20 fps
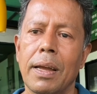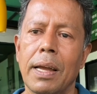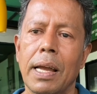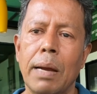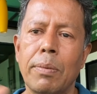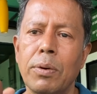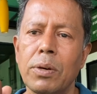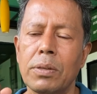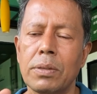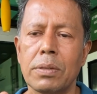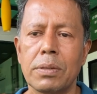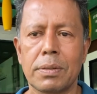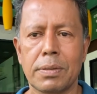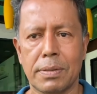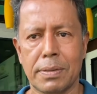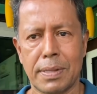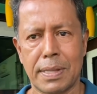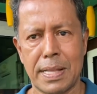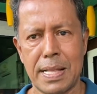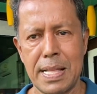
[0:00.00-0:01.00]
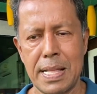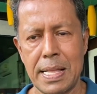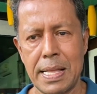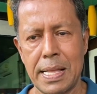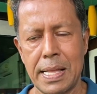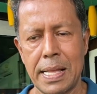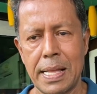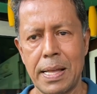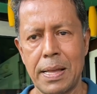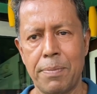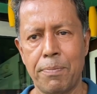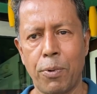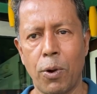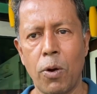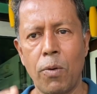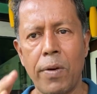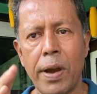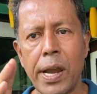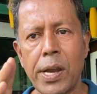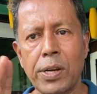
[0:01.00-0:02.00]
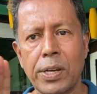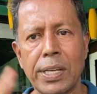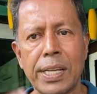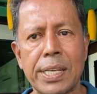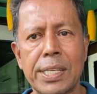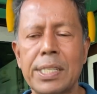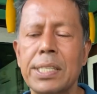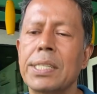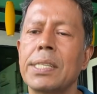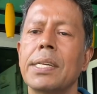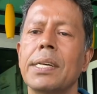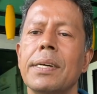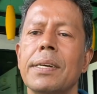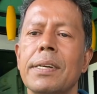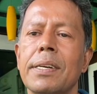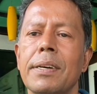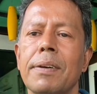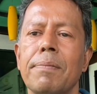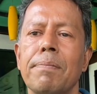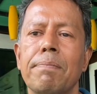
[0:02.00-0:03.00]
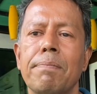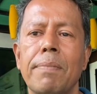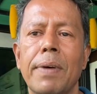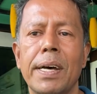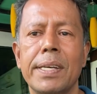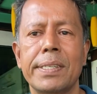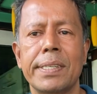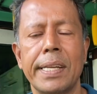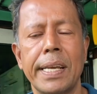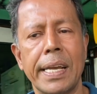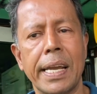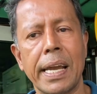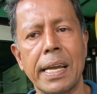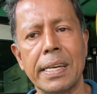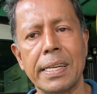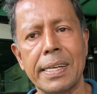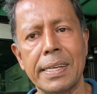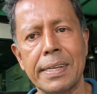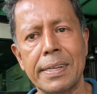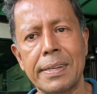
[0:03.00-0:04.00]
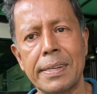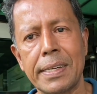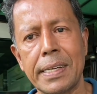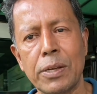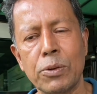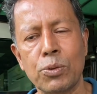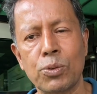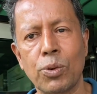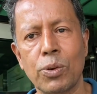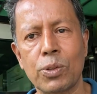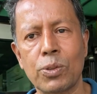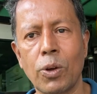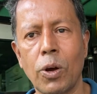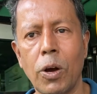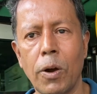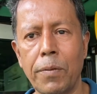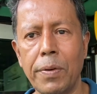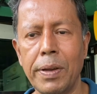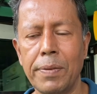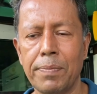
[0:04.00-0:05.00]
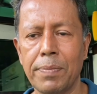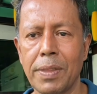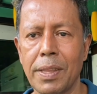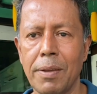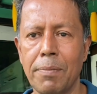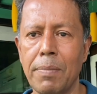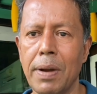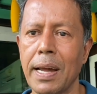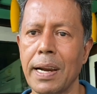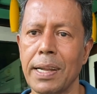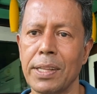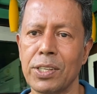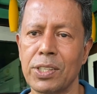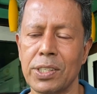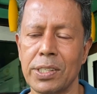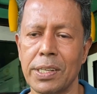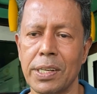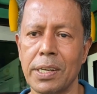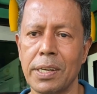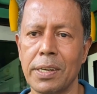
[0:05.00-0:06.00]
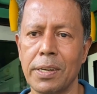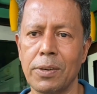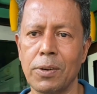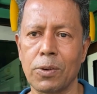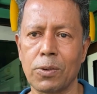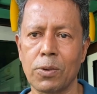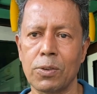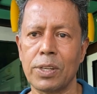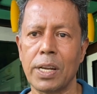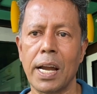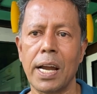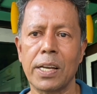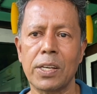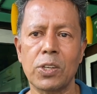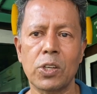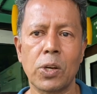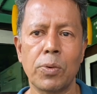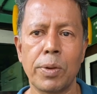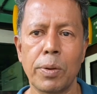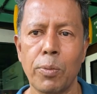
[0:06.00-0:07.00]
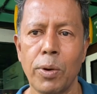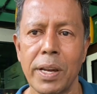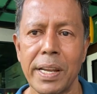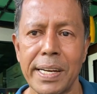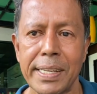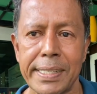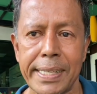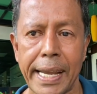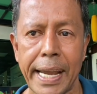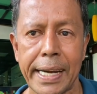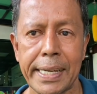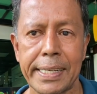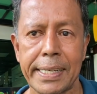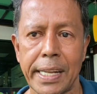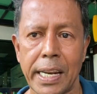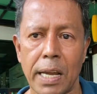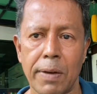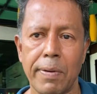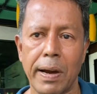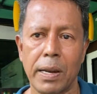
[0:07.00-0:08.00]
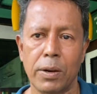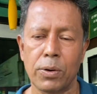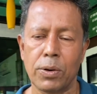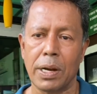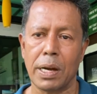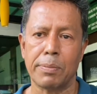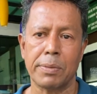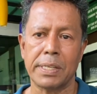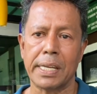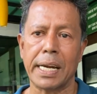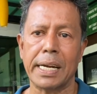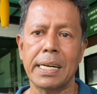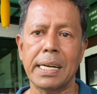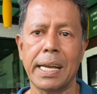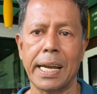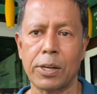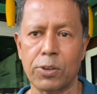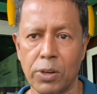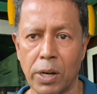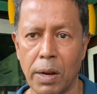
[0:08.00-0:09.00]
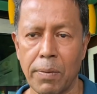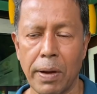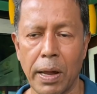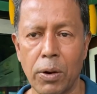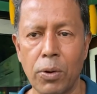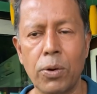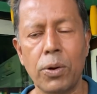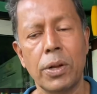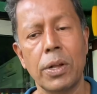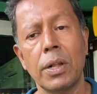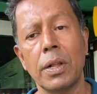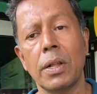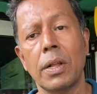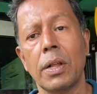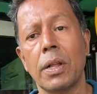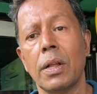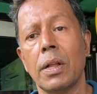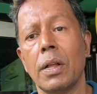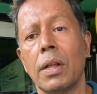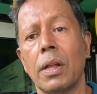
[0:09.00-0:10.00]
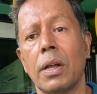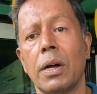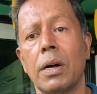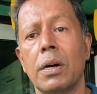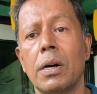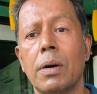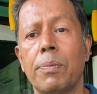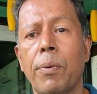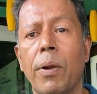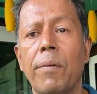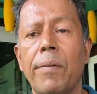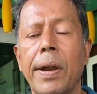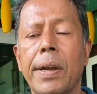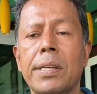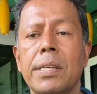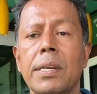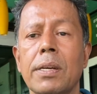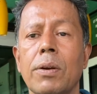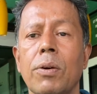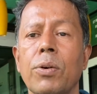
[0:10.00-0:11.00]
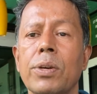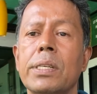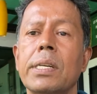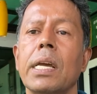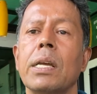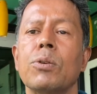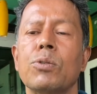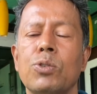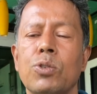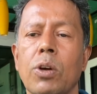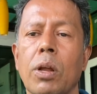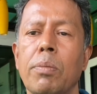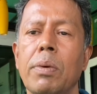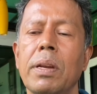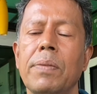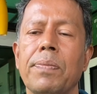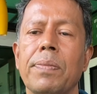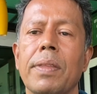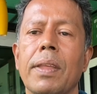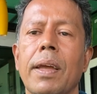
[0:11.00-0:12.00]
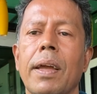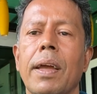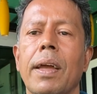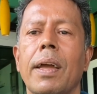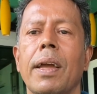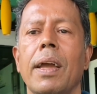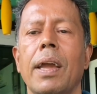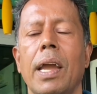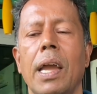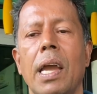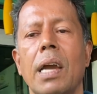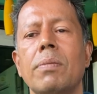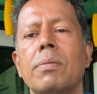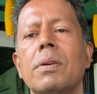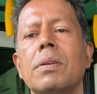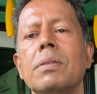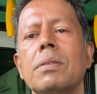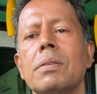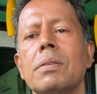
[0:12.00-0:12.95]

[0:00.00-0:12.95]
এবং প্রোবায়োটিক্স মাস্ট এখানে ইউজ করতে হবে বাংলাদেশে ডক্টর জাহাঙ্গীর কবির বলেন যে অ্যাক্টেরিয়া ভালো আমি জানি না অ্যাক্টেরিয়া ভালো প্রোবায়োটিক ওইটা ইউজ করবেন এবং